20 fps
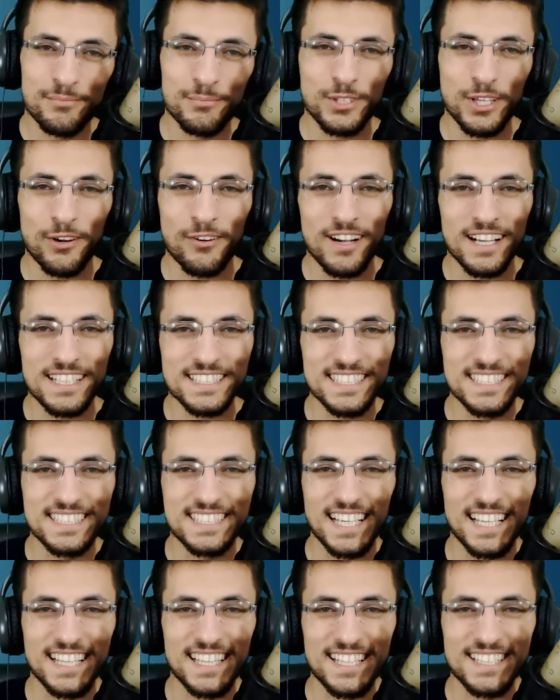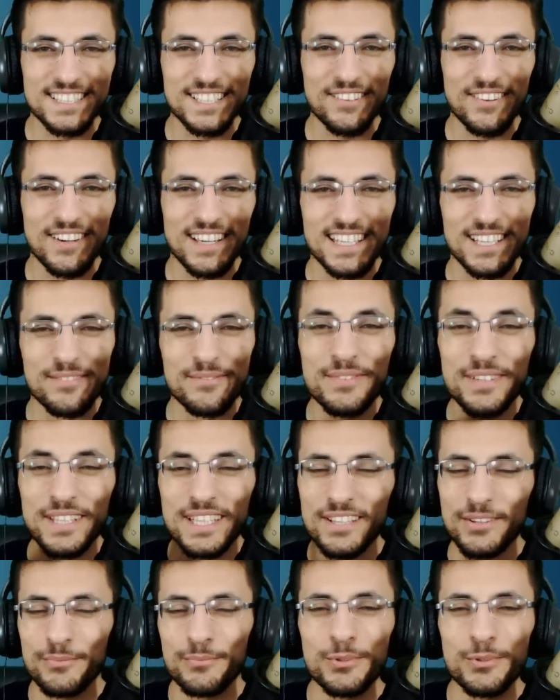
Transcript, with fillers: mütevazi insanlarız ama yine bir,